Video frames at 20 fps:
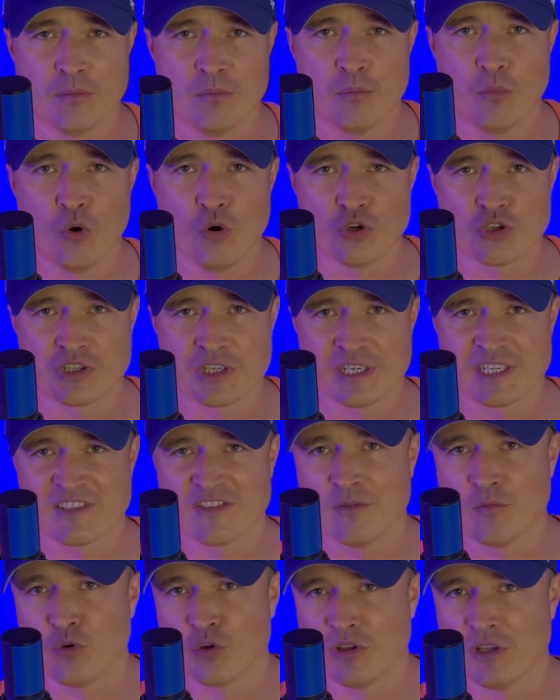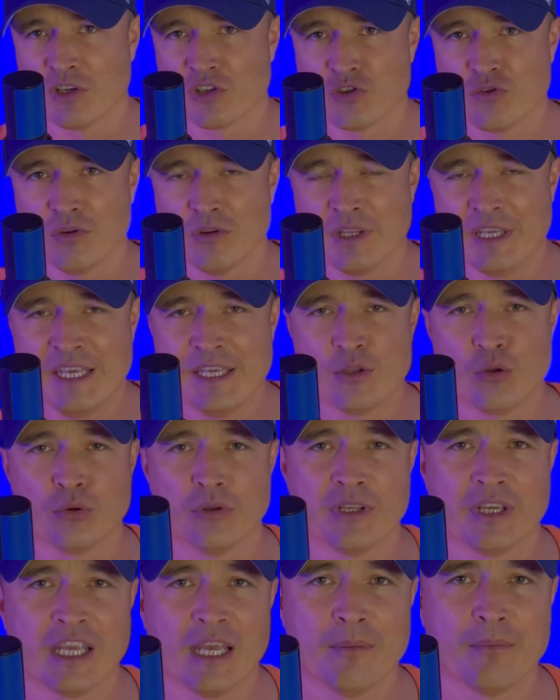больше свободных зон, и
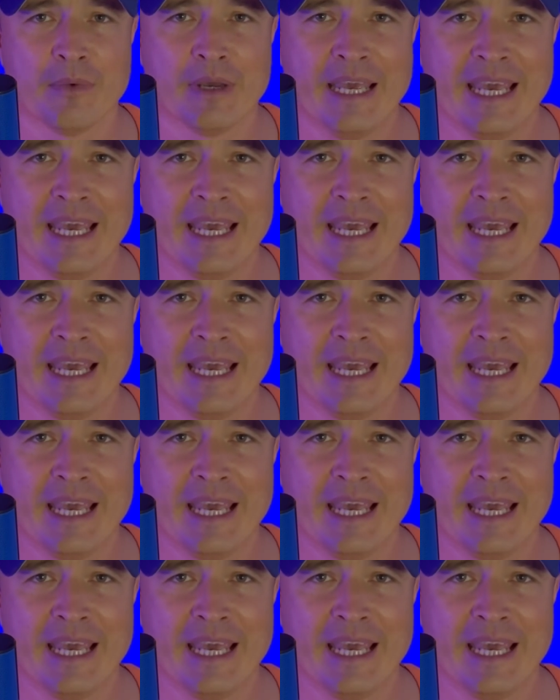Тоттенхэм